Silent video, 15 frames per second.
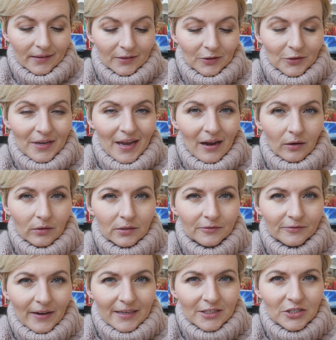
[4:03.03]
No ja o
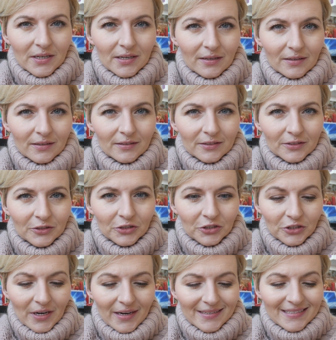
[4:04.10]
tym fakcie
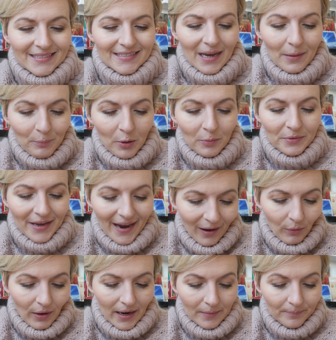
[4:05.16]
dzisiaj
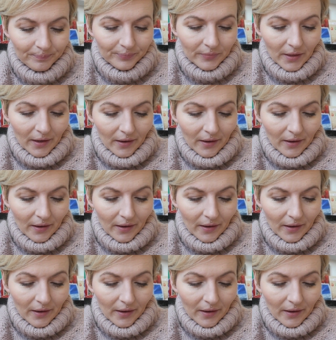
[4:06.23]
zapomniałam,